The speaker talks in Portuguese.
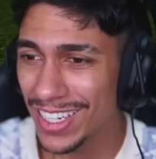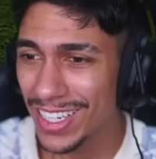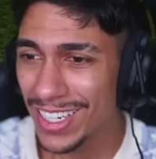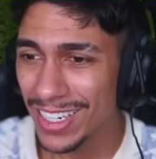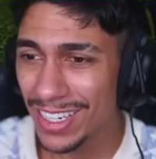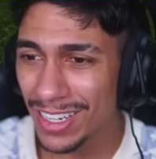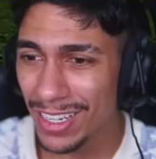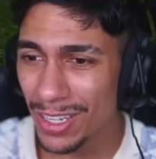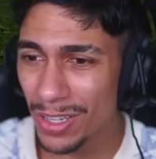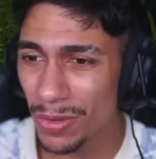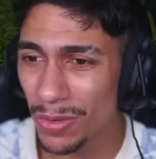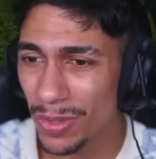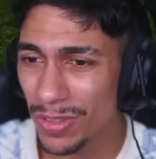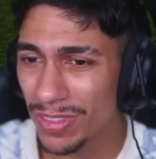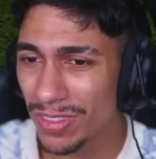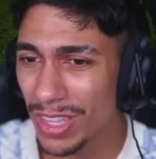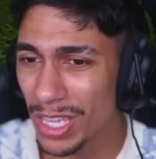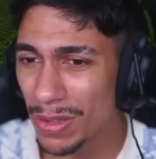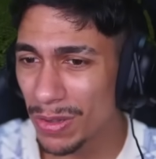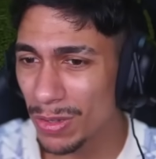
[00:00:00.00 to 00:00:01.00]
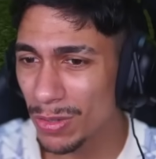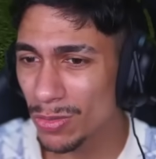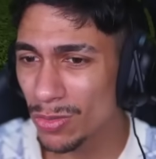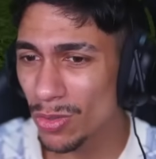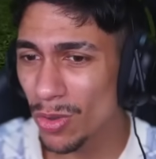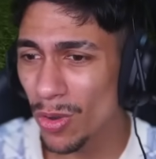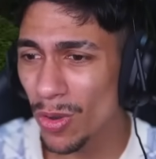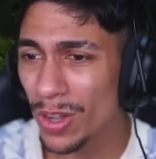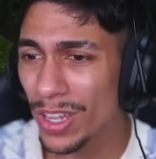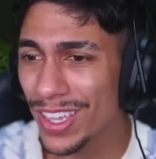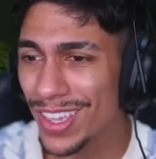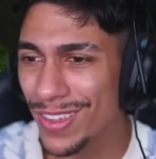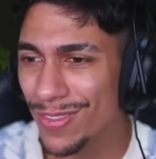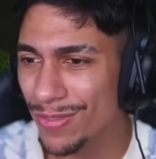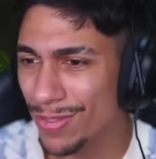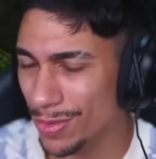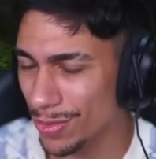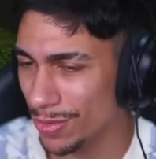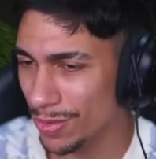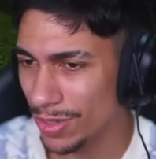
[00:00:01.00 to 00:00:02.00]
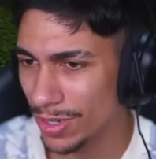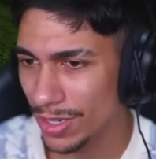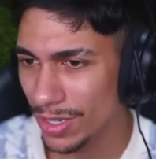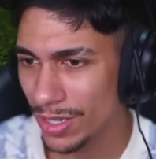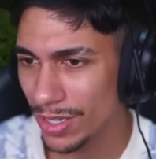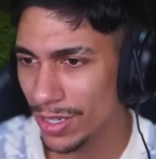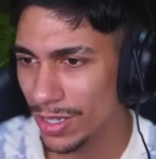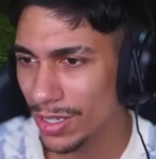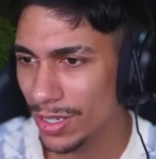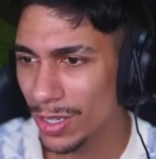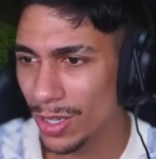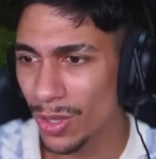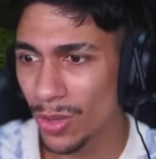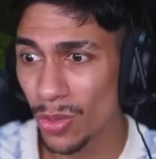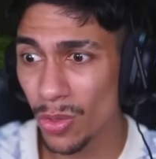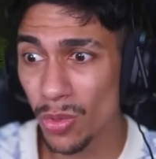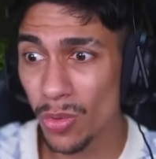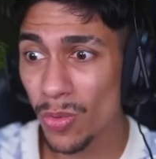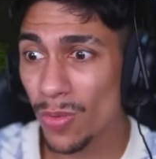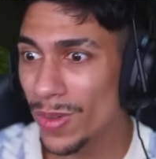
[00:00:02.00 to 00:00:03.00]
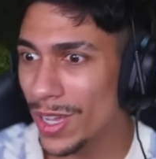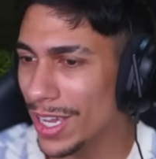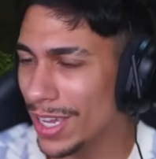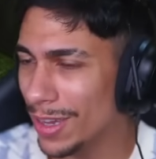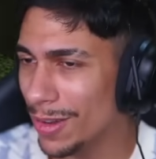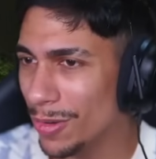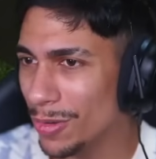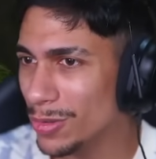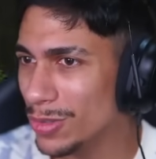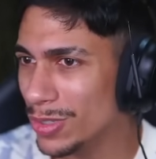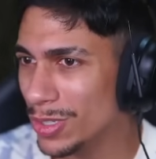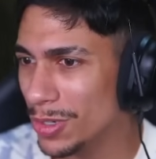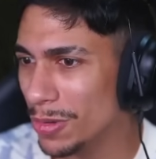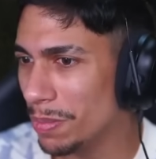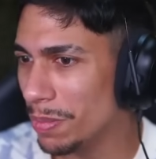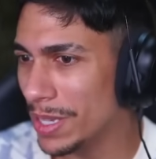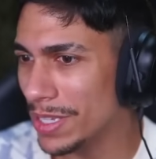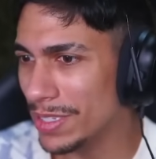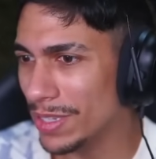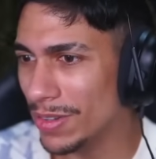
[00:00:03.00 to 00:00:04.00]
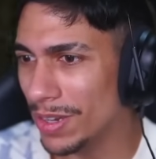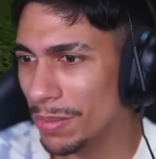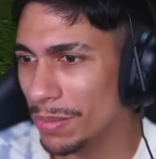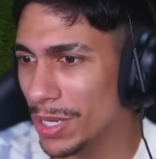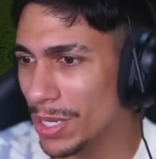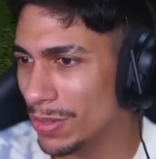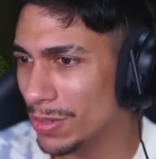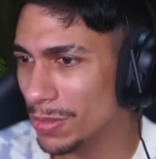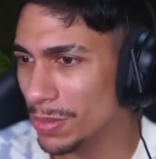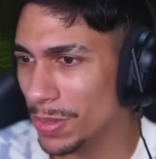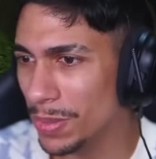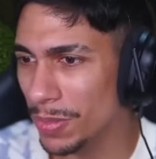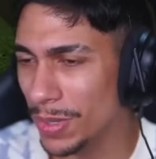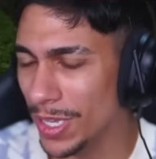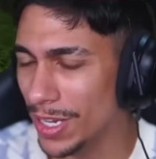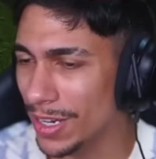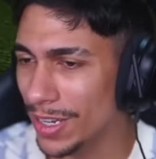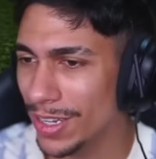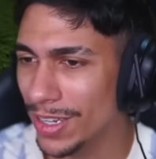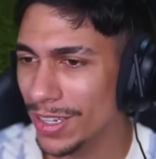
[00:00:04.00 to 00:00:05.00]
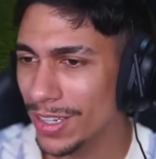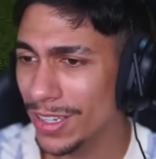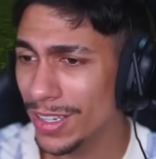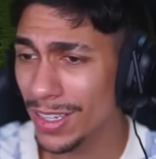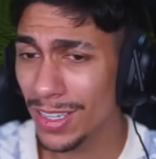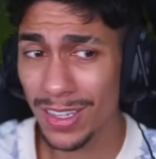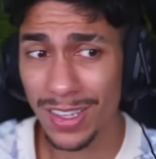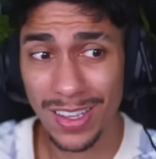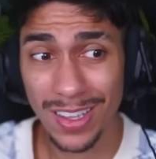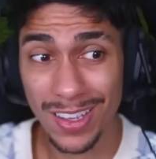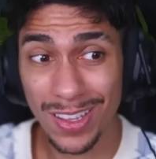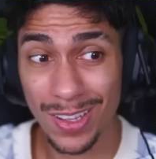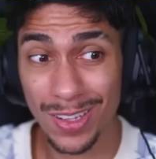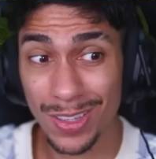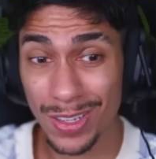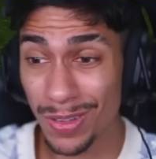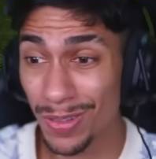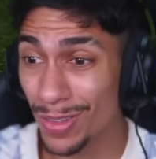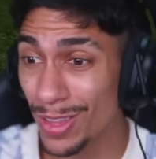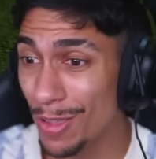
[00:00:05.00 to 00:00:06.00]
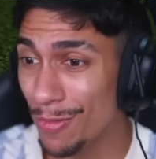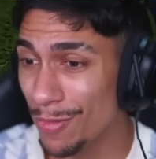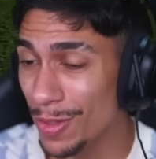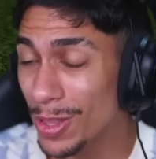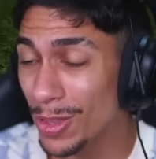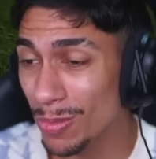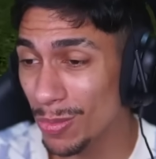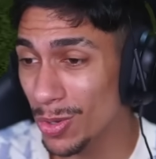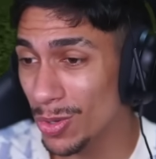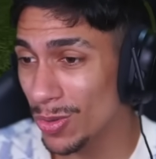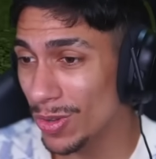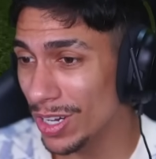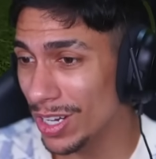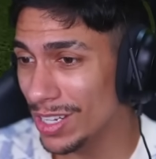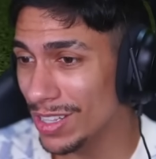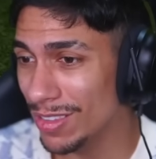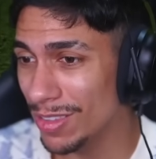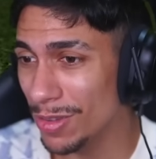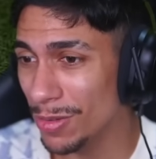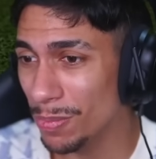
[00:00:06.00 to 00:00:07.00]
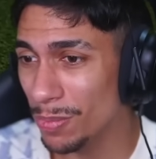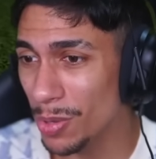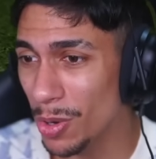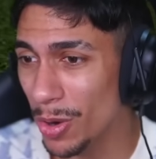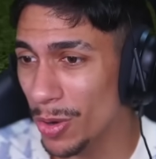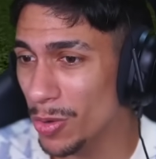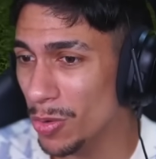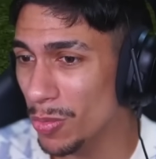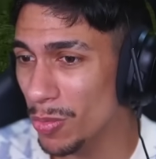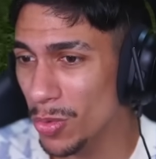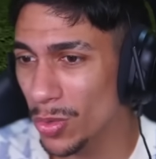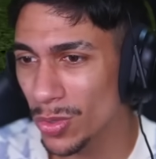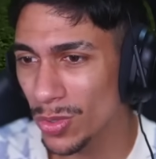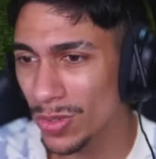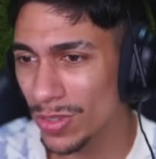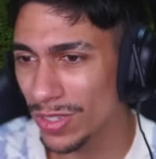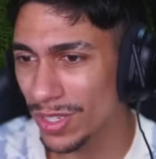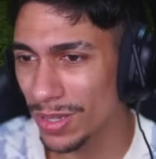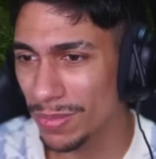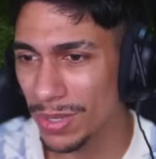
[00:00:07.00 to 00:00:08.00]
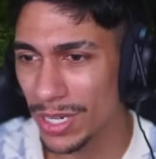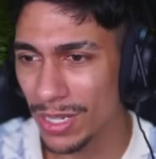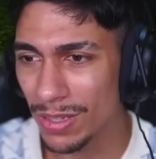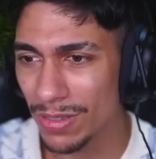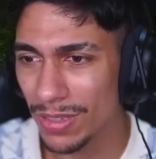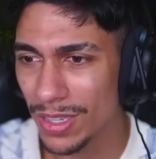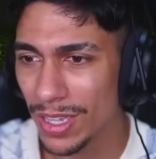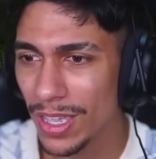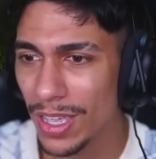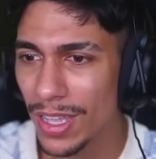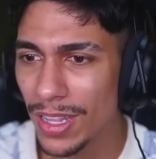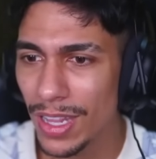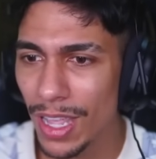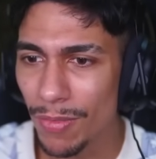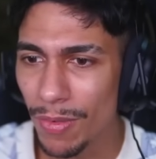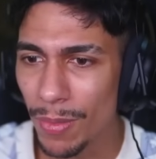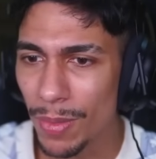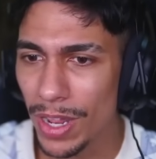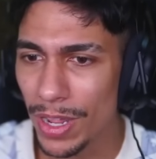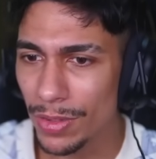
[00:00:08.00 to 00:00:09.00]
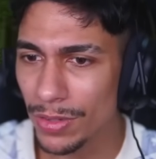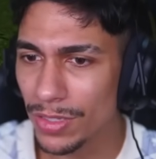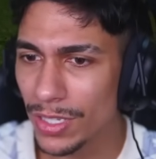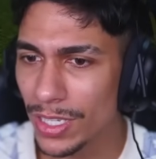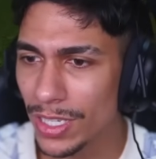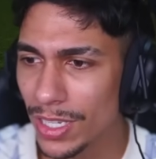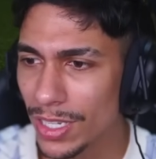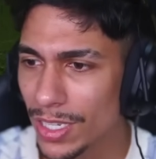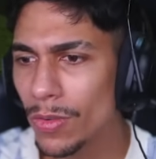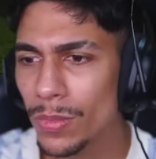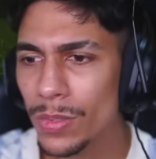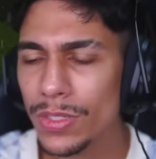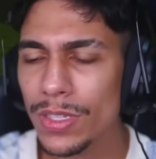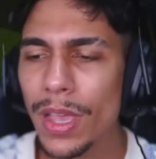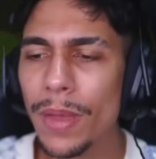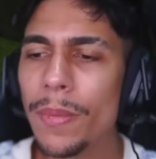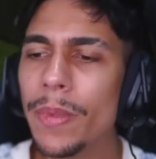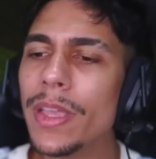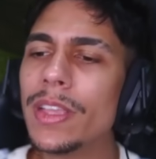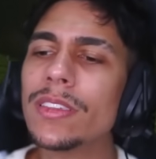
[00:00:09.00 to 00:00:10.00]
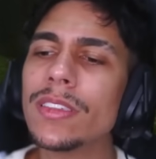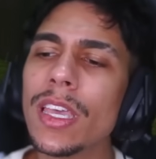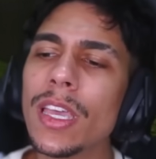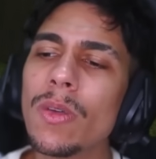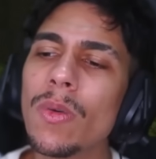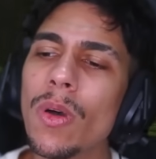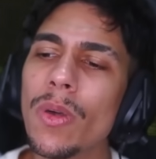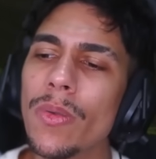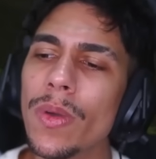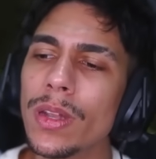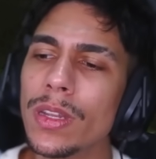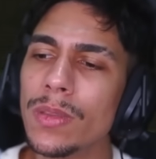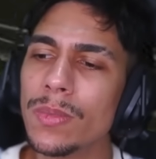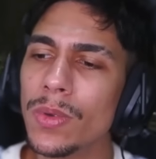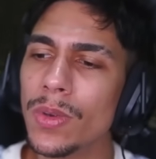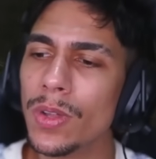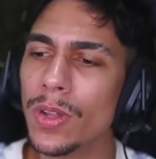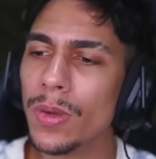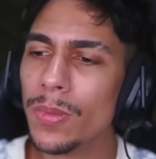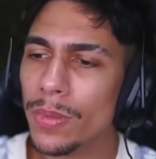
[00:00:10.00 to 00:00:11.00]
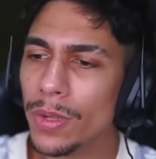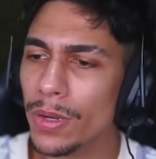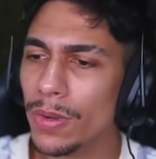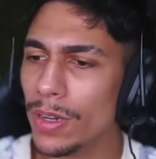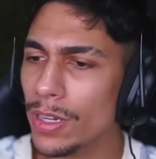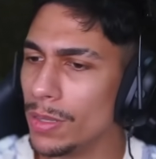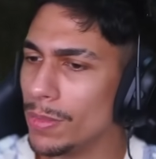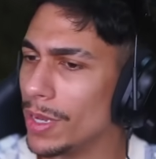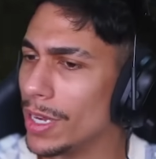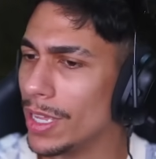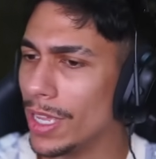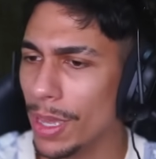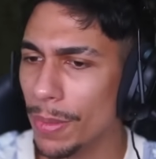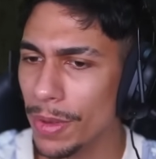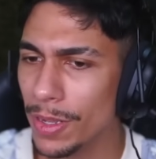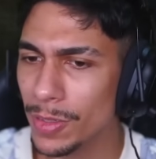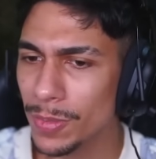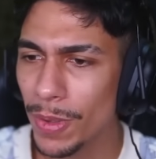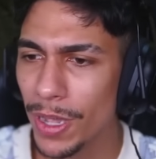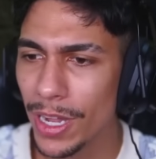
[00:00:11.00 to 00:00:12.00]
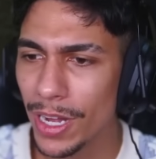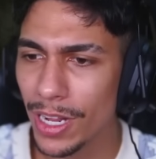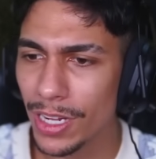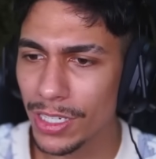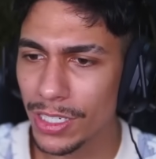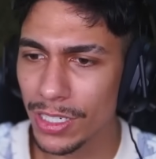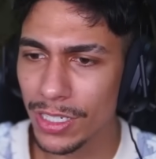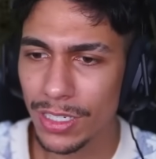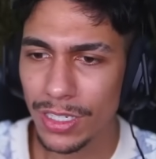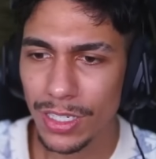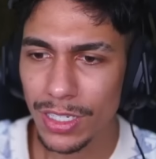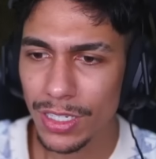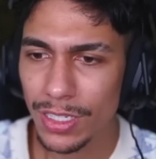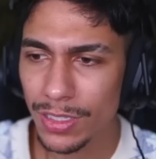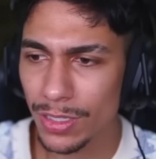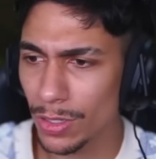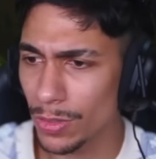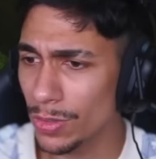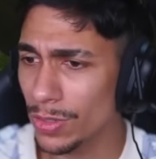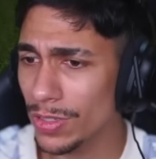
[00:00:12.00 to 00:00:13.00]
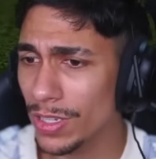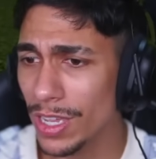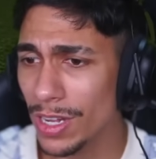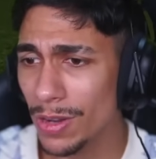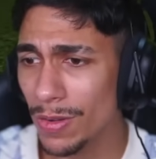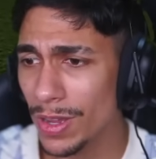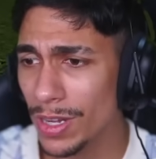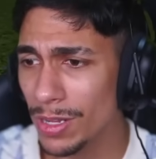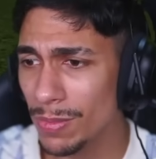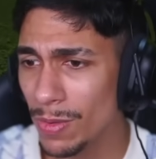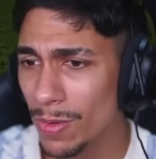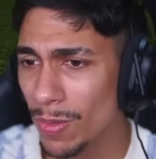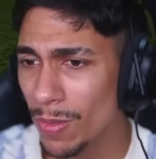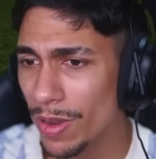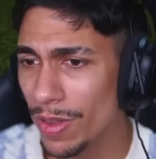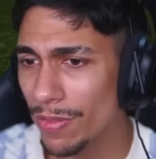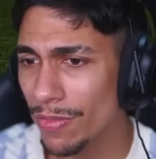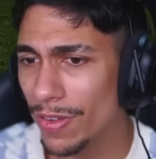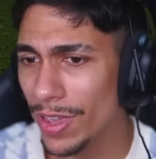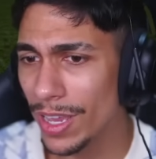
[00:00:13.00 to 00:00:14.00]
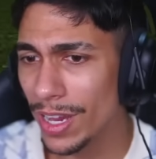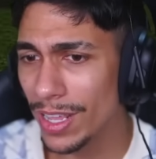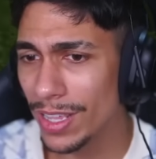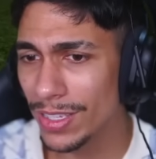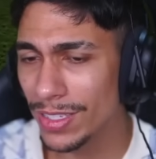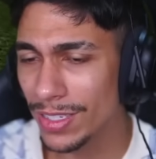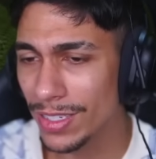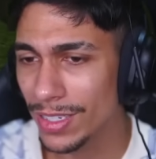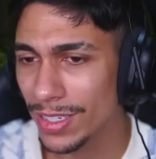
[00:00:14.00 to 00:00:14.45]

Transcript: Não é que eu odeio, é que eu sou horrível. Eu nunca consigo passar um labirinto de primeira. Eu tenho um defeito muito grande, de ser o pior do mundo nos labirintos. Tá, vamos lá, eu saí daqui. Vou saber se é igual no anime ou não, porque no anime ele quebra as paredes, né? Não usaria o anime como referência.